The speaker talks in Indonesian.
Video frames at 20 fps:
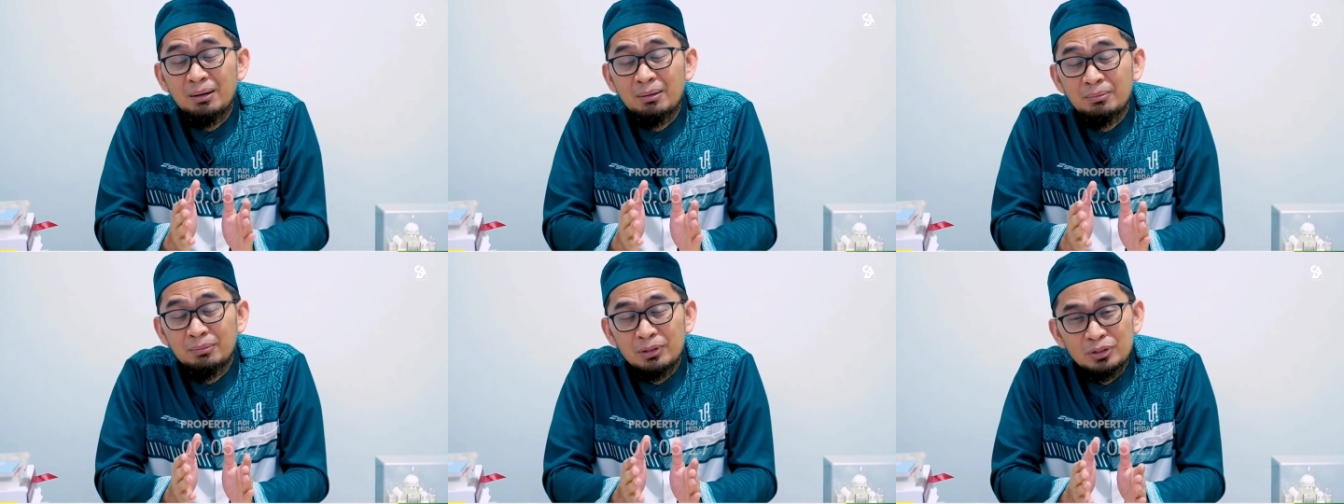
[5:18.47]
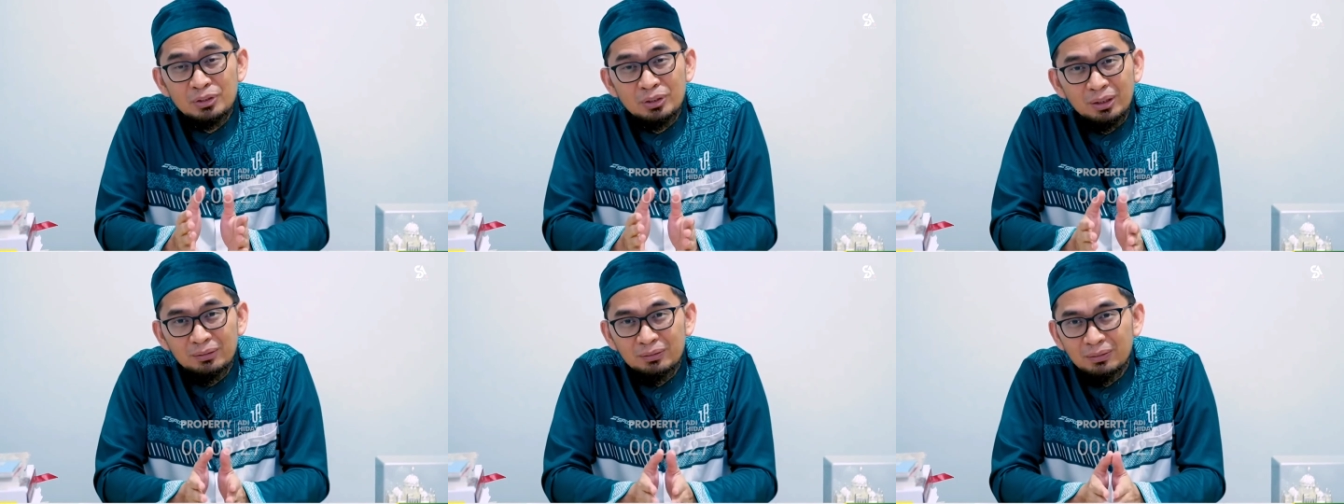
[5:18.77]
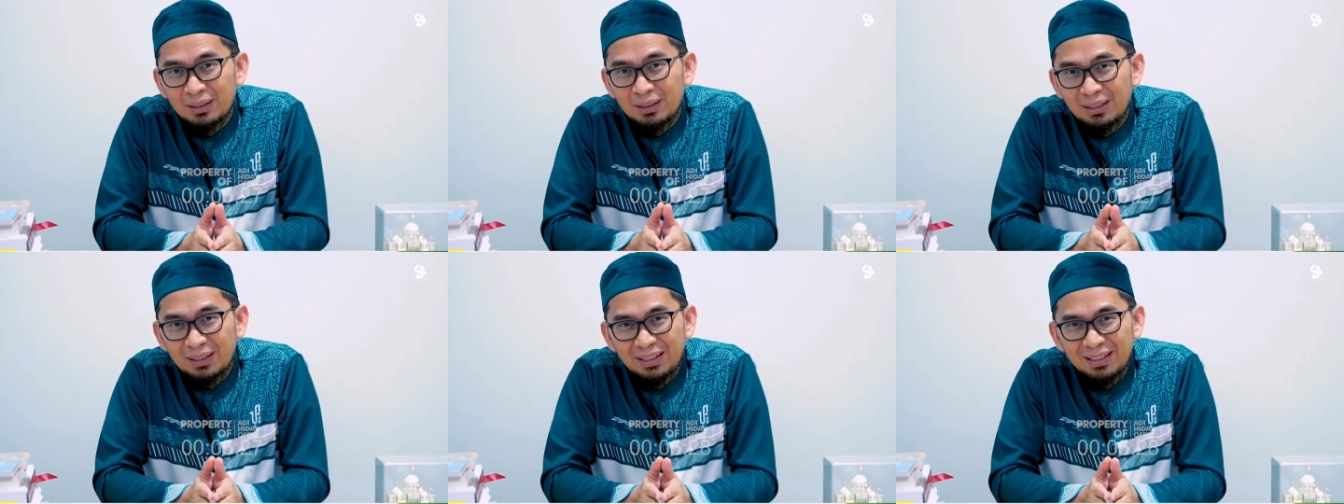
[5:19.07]
Masya
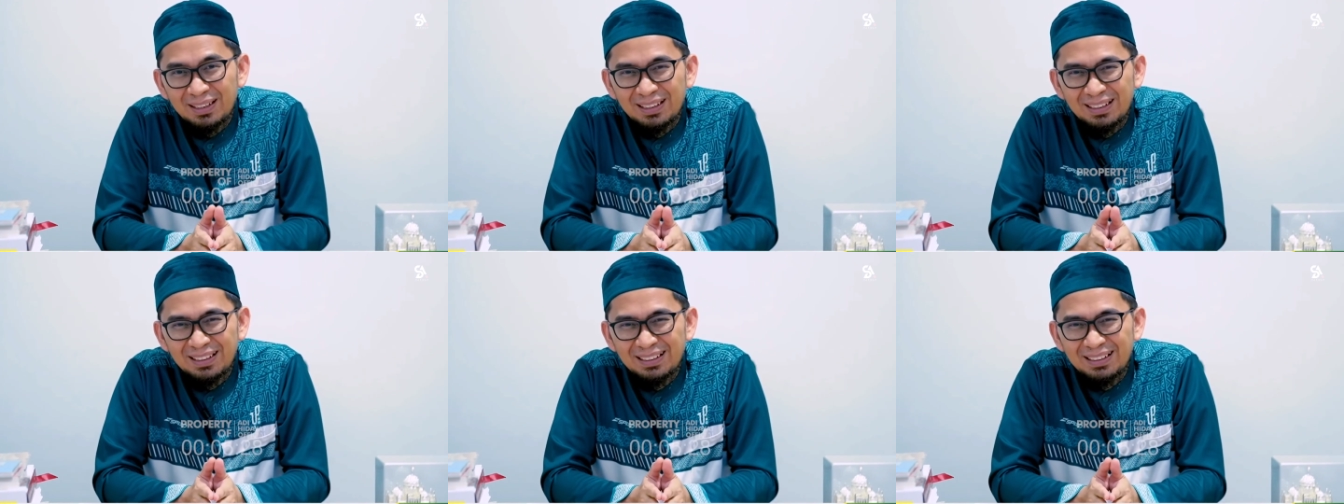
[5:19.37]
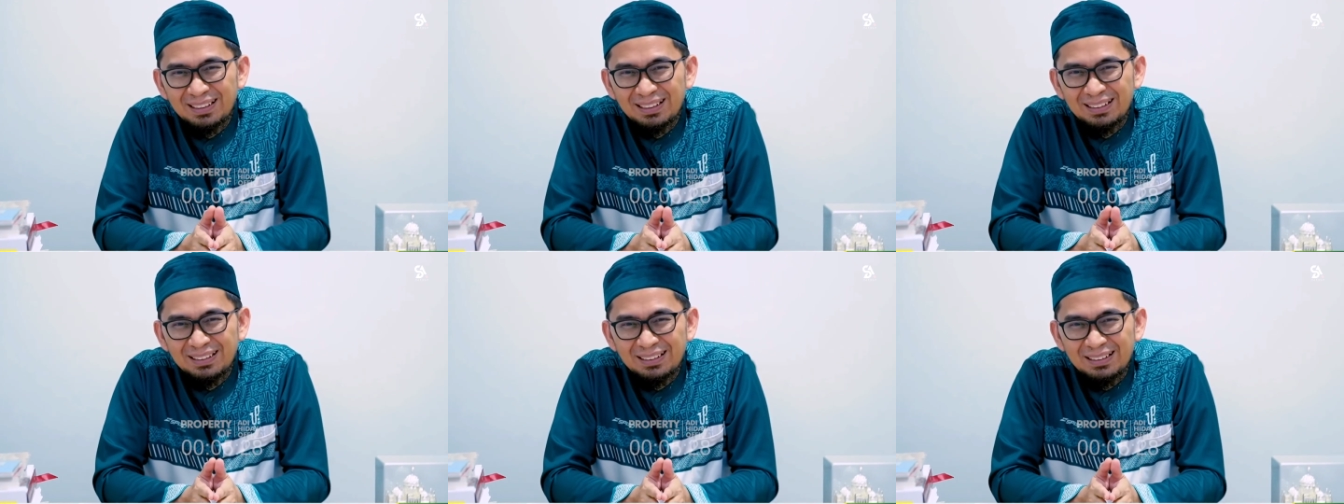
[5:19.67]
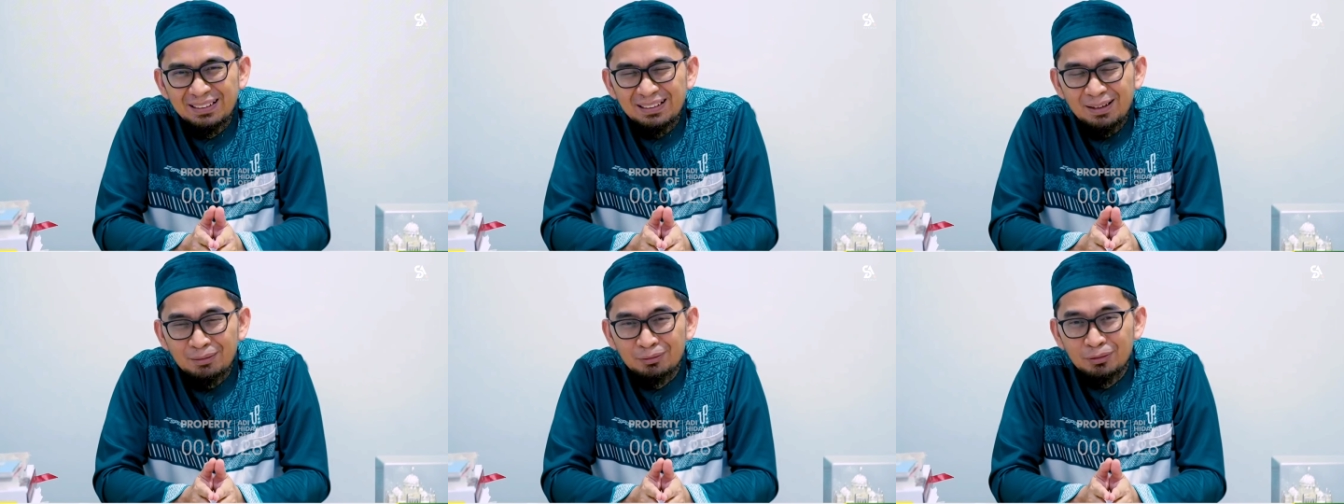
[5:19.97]
Allah,
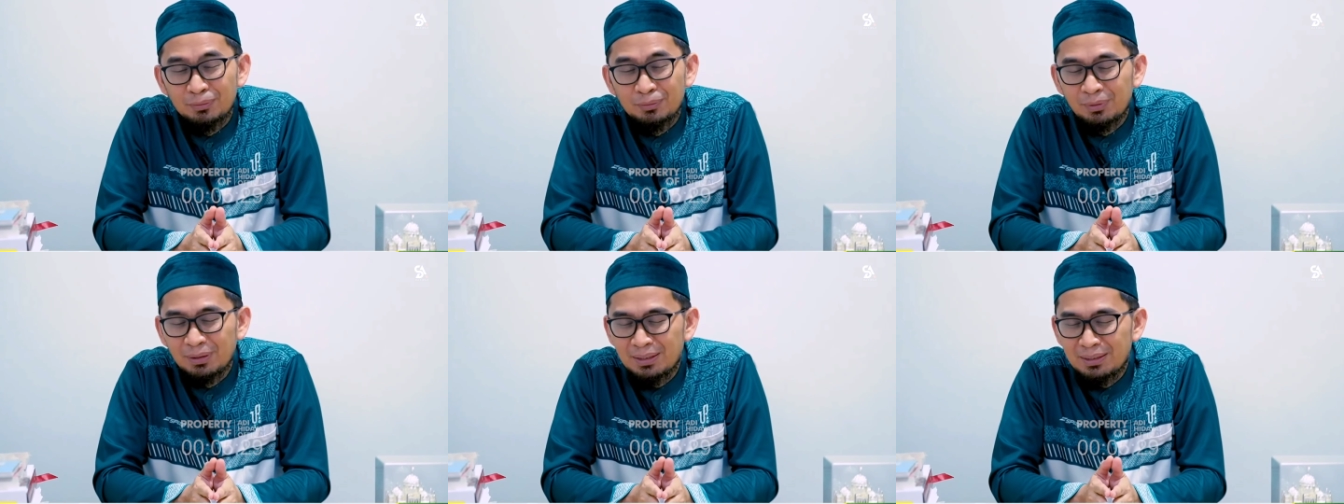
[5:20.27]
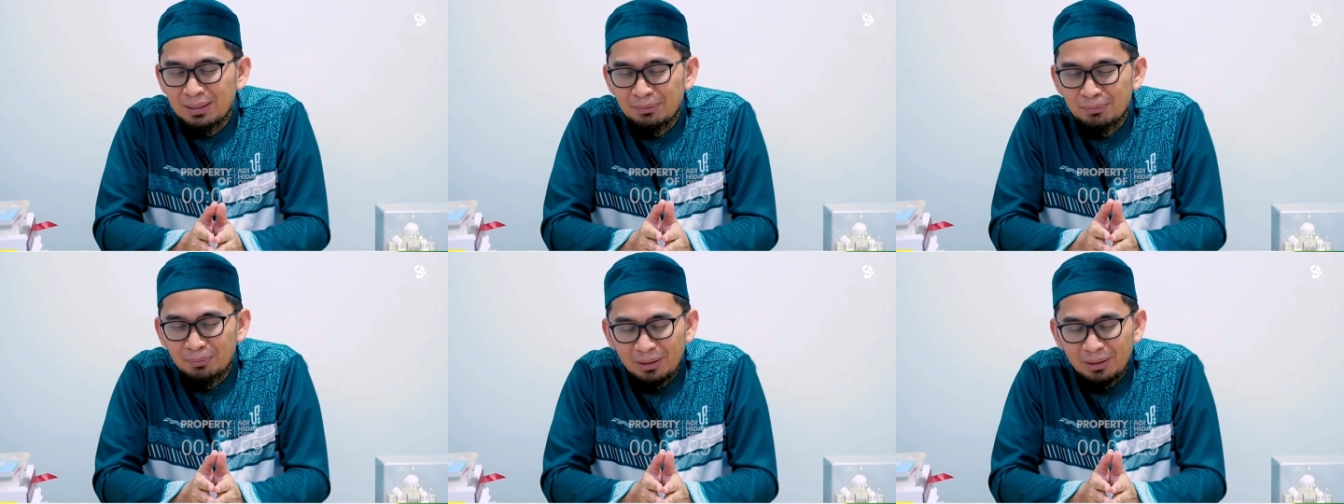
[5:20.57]
Allah berikan